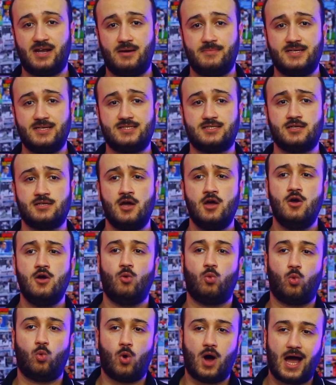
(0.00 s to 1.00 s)
بيراميدز
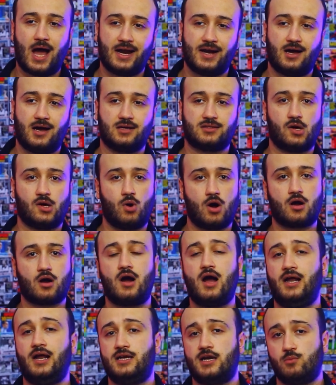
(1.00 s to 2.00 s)
وانا
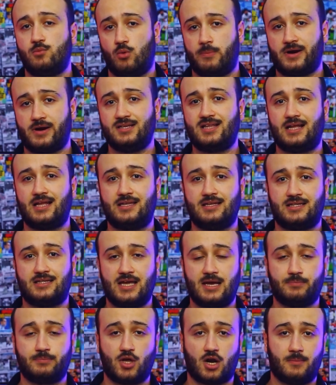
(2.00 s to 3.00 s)
اتوقع ان المباراه دي
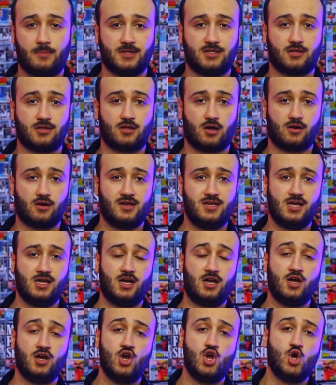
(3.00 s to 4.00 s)
هتنتهي بضربات
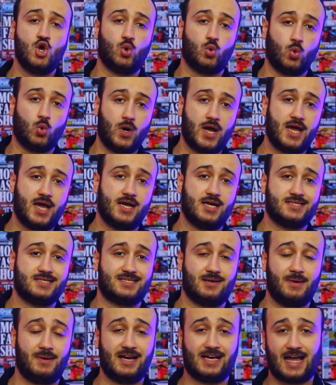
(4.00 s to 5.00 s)
الترجيح
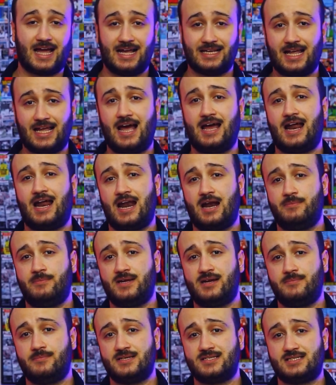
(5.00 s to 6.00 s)
والزمالك هيتاهل على
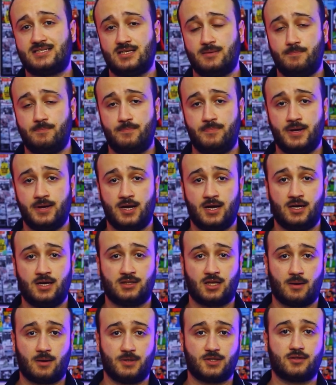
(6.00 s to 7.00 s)
بيراميدز
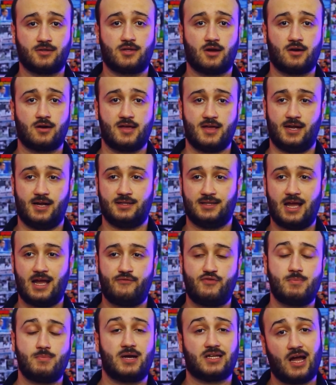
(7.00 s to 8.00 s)
بضربات الترجيح
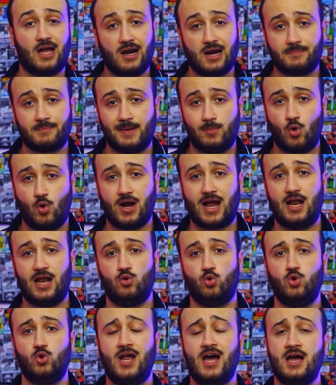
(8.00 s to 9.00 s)
ده فيما يتعلق بالمواجهه
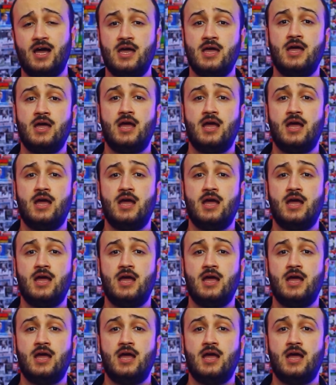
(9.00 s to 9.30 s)
الاولى